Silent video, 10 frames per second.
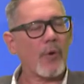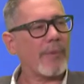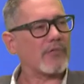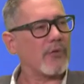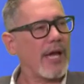los
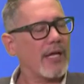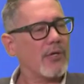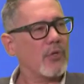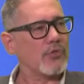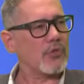personajes
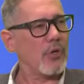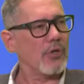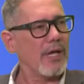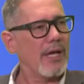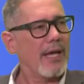no
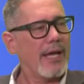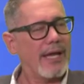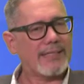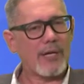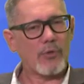son
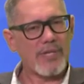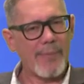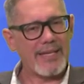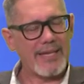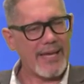esta cosa
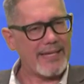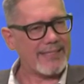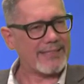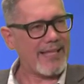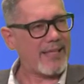
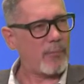maniqueísta de